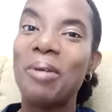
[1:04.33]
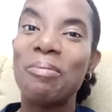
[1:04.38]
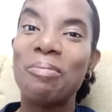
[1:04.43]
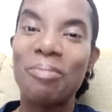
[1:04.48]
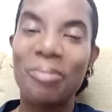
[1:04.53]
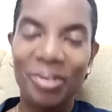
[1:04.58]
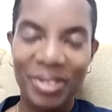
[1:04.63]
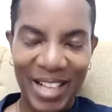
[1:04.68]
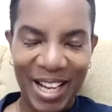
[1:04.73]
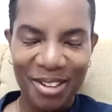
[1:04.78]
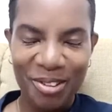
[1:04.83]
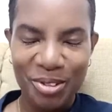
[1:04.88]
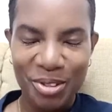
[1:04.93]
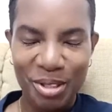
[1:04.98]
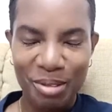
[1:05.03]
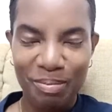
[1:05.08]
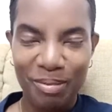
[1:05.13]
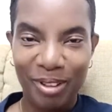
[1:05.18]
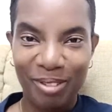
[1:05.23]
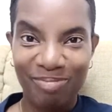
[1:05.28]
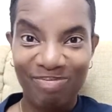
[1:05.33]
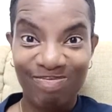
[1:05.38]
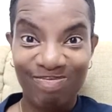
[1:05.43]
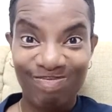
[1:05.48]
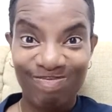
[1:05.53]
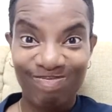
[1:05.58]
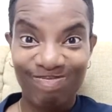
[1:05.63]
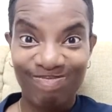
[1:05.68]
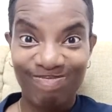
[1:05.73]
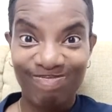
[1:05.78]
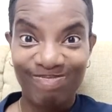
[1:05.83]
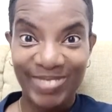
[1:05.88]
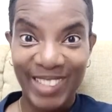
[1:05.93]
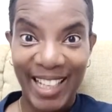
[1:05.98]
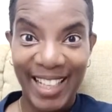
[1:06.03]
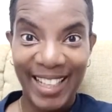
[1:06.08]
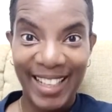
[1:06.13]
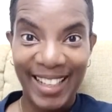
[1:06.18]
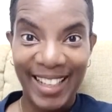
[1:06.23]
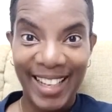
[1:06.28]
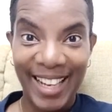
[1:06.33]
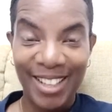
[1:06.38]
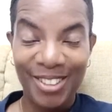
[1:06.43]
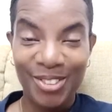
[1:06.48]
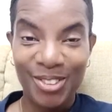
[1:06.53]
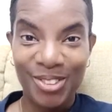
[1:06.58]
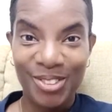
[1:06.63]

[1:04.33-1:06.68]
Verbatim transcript: mon accouchement. À tout de